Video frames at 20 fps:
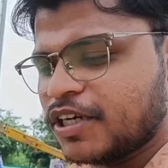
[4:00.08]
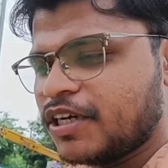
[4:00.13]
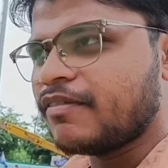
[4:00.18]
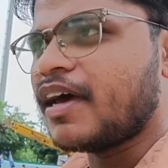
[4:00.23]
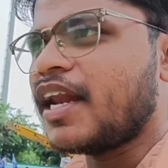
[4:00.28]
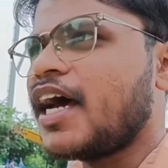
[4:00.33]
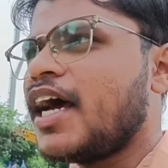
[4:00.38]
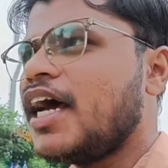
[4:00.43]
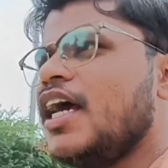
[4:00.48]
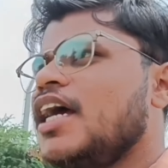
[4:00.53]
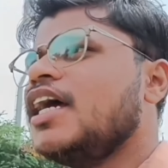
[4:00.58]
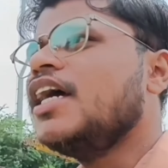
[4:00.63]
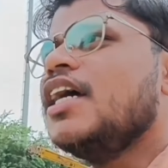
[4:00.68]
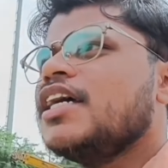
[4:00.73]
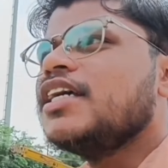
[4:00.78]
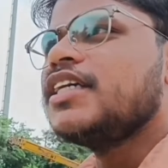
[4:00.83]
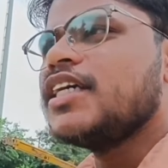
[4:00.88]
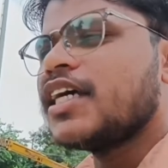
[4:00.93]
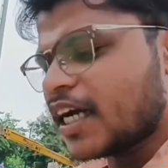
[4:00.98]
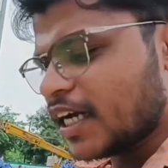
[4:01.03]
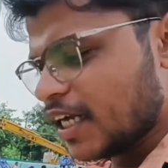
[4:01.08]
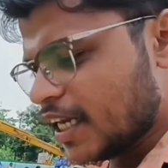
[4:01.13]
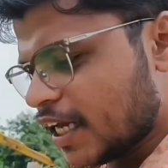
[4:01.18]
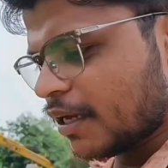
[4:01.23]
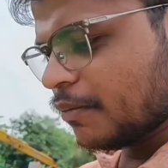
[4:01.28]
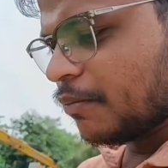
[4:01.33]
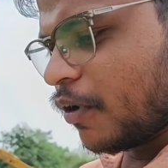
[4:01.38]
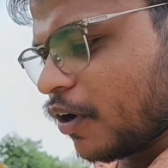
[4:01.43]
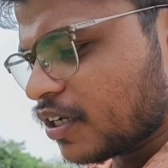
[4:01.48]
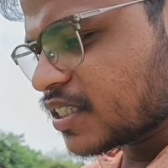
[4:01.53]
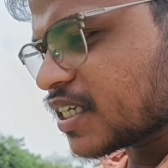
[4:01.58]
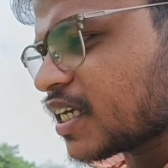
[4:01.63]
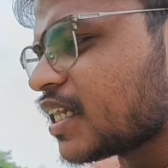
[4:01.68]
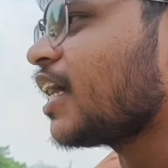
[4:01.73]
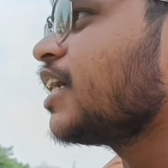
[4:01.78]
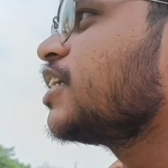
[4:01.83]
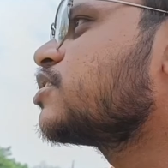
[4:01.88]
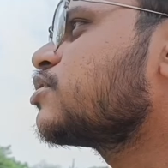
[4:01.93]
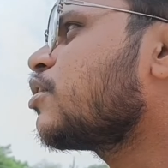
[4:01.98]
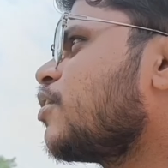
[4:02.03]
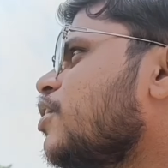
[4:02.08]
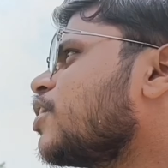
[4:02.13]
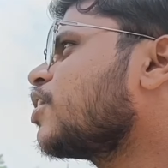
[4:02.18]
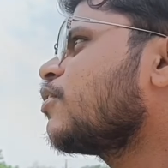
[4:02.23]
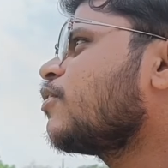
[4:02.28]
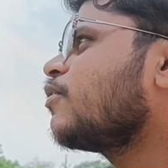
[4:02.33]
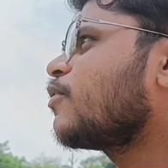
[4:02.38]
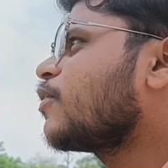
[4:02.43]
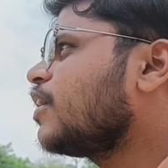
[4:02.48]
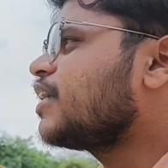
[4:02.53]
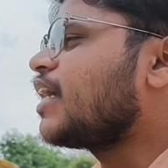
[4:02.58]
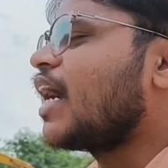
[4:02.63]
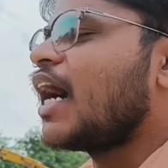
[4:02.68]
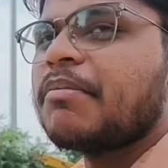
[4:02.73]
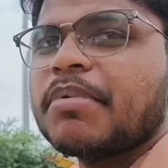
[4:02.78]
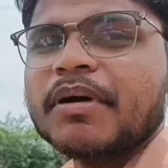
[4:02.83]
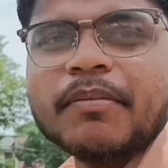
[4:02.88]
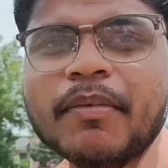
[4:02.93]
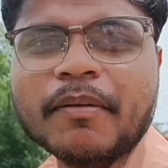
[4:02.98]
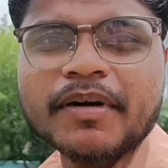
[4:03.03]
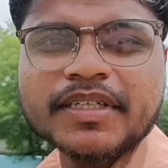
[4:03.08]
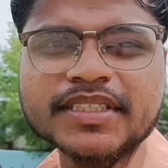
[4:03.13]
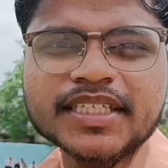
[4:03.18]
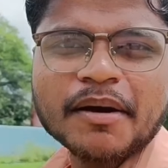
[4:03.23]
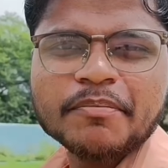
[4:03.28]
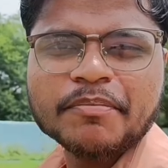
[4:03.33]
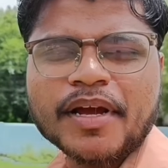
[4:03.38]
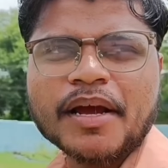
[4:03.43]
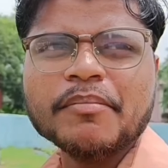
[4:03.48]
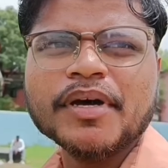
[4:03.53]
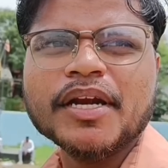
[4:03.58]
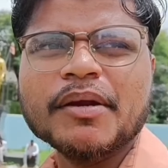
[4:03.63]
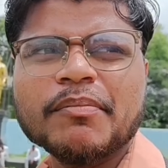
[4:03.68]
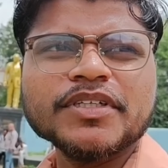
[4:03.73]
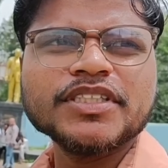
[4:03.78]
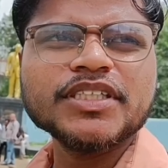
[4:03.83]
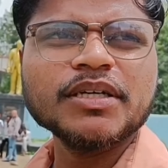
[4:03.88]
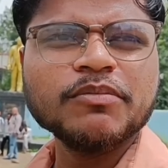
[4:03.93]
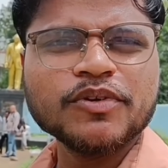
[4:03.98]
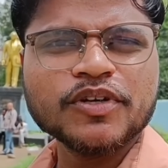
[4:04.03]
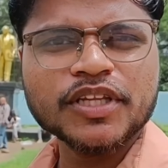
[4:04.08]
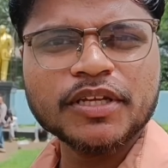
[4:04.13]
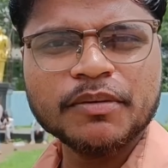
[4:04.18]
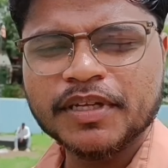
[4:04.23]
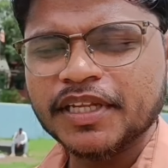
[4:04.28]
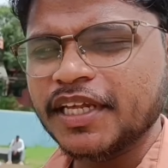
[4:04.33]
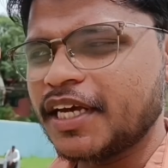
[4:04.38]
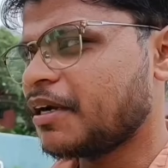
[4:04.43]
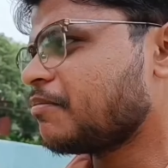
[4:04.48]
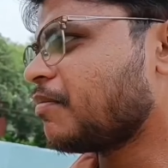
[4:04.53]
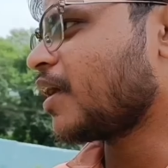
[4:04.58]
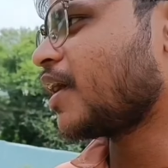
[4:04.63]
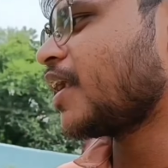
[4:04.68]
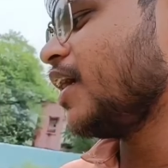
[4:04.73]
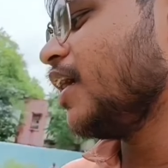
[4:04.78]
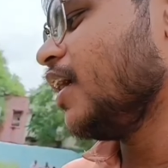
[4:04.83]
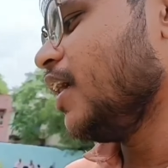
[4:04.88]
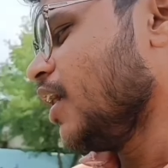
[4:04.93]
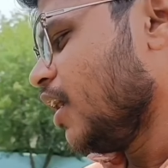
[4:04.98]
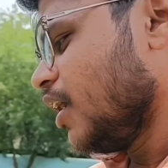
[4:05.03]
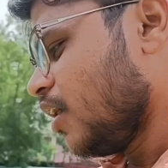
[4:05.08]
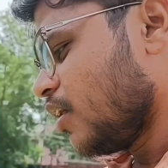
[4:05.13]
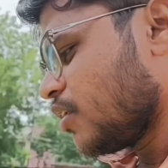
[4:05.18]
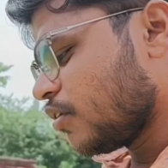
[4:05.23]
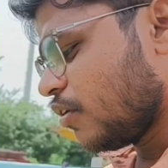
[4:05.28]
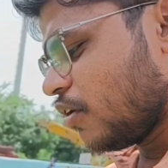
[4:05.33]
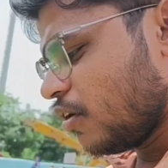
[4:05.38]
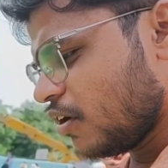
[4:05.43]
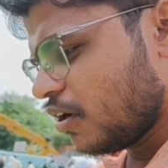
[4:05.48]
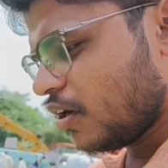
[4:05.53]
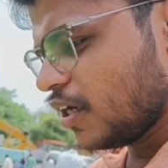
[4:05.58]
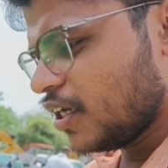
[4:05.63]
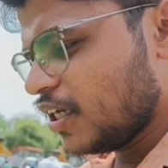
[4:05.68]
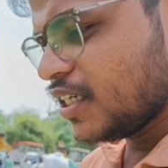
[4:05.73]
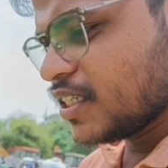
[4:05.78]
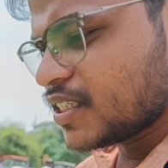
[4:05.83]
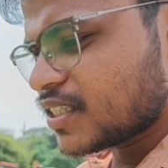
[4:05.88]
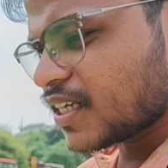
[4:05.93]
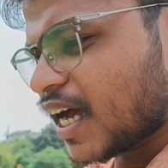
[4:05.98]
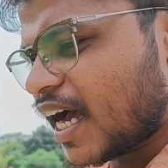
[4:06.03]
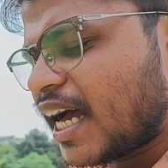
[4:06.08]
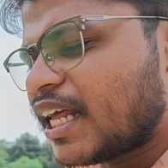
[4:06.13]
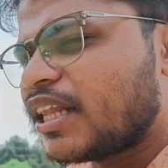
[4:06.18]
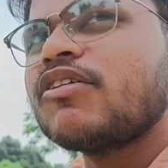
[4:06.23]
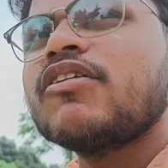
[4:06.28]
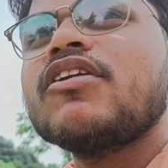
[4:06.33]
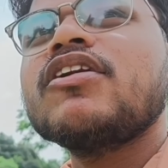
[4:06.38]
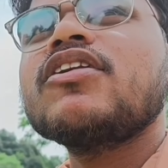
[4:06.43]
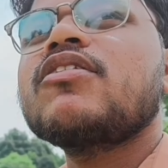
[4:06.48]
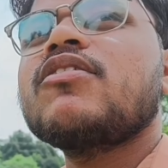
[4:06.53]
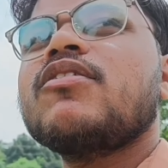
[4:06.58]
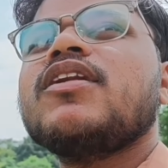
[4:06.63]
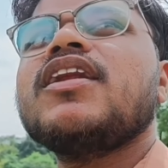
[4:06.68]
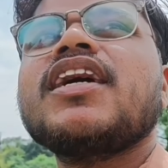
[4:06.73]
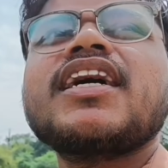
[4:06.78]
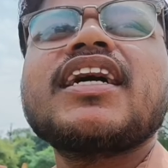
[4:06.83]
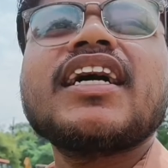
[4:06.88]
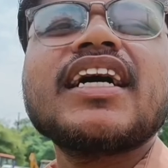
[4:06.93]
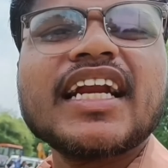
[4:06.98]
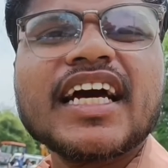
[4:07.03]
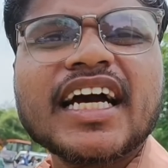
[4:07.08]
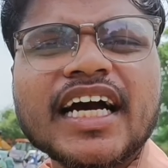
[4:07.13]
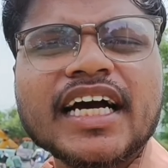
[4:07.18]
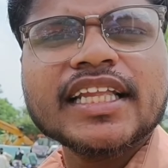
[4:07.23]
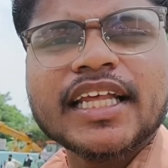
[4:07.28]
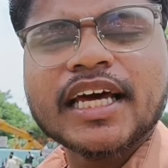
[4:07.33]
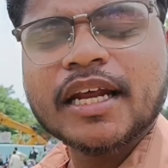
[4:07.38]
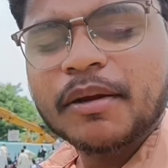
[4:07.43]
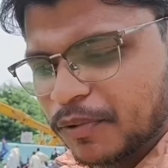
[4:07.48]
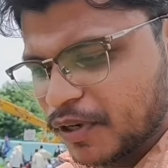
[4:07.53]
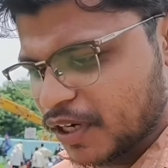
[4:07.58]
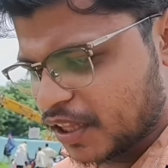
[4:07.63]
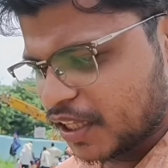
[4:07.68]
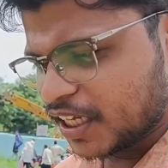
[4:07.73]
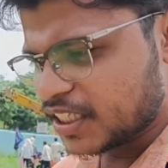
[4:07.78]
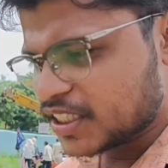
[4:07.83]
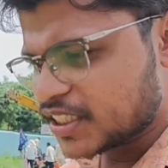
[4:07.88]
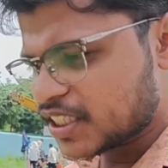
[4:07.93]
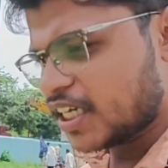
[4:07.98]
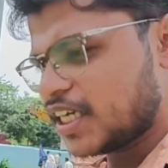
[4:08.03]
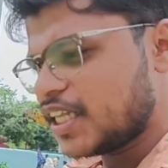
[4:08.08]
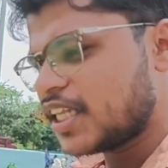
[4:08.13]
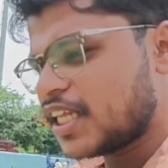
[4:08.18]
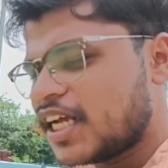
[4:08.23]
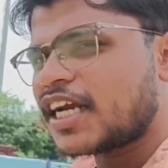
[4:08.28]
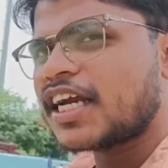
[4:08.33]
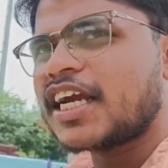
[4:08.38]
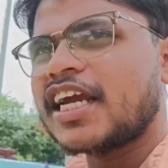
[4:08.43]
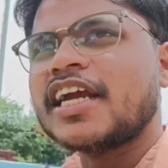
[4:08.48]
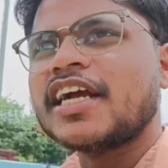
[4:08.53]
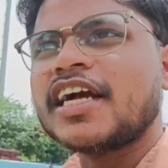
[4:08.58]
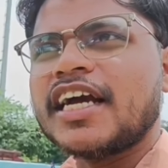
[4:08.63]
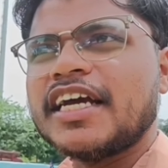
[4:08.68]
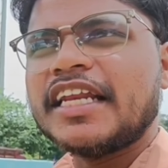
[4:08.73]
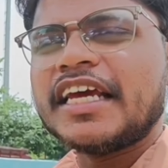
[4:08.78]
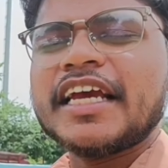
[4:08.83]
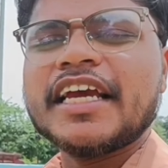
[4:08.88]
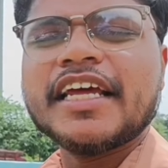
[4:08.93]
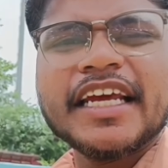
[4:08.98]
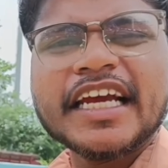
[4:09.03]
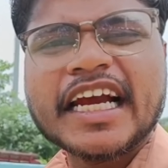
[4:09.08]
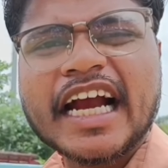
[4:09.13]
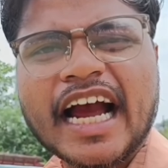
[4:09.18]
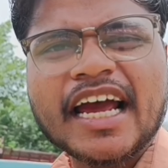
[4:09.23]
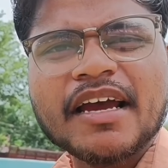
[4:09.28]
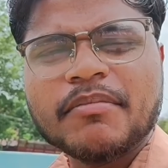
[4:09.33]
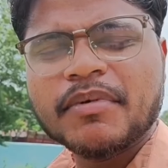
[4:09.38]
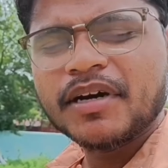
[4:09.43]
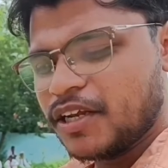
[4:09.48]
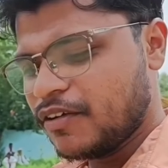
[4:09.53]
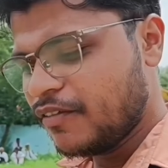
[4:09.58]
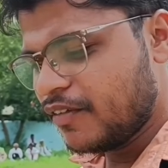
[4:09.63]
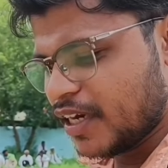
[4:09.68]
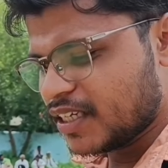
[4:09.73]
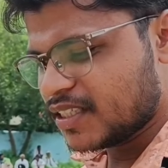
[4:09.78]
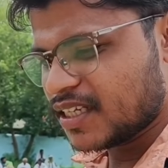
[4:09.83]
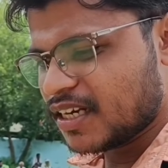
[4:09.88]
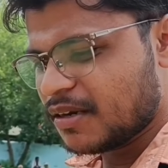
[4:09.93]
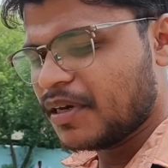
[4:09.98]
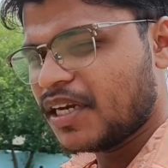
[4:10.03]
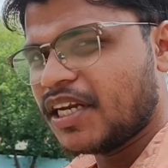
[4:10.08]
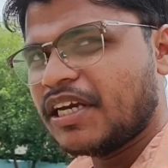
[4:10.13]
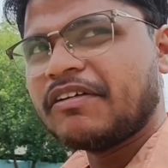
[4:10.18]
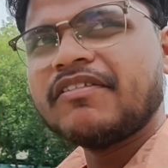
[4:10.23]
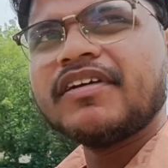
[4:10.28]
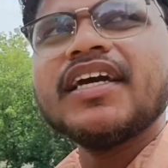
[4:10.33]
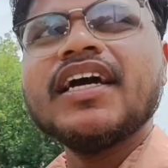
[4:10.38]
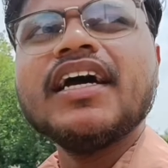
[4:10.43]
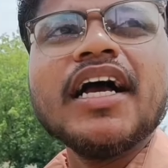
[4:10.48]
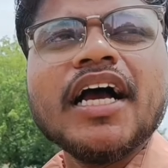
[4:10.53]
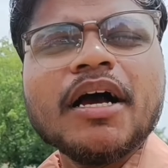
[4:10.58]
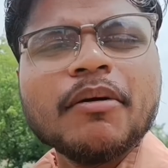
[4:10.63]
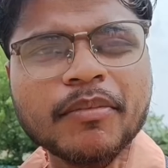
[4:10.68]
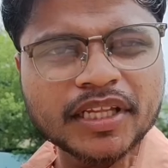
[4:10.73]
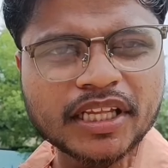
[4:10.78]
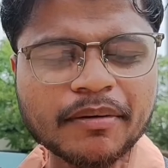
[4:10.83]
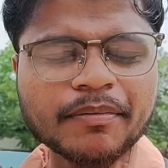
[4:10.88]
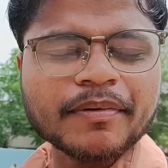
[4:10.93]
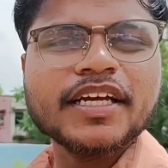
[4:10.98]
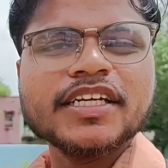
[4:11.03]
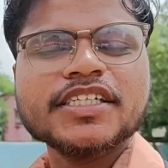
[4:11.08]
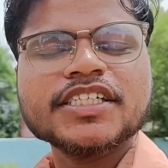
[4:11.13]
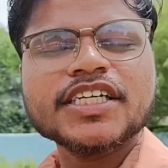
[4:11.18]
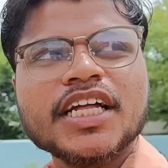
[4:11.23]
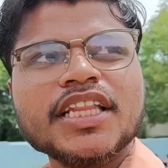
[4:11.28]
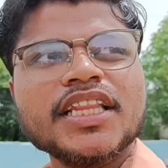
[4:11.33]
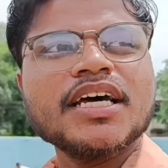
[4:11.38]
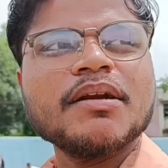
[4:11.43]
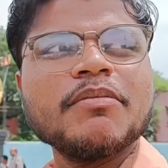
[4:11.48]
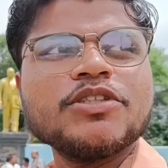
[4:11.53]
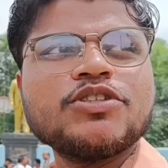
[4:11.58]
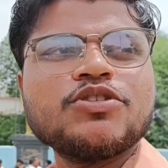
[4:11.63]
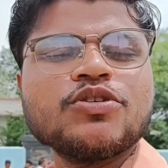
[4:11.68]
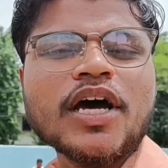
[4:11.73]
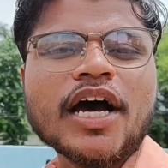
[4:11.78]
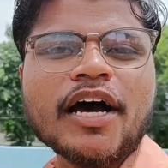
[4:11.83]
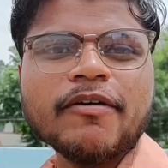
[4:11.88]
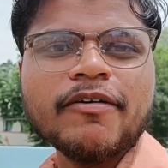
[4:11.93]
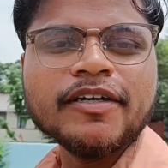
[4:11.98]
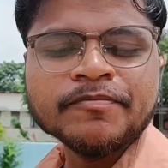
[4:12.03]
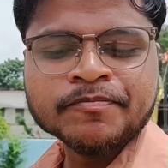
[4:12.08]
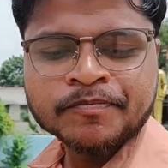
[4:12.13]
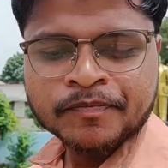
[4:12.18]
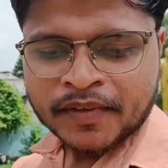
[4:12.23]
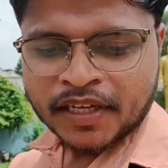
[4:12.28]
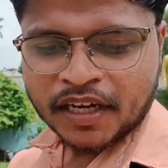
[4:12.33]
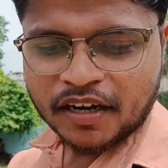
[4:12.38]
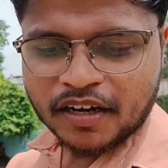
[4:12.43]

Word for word: से होने वाला है ये कहने की बहुत ज़्यादा हिस्टोरिकल होगा यहाँ पर बाबा साहब का मेरे पीछे मूर्ति भी देख पा रहा है तो इस आंदोलन को लेकर लगातार पूरे देश के अंदर की कहीं की निगाहें बनी हुई नज़रें बनी हुई है मध्य प्रदेश के अंदर में चुनाव है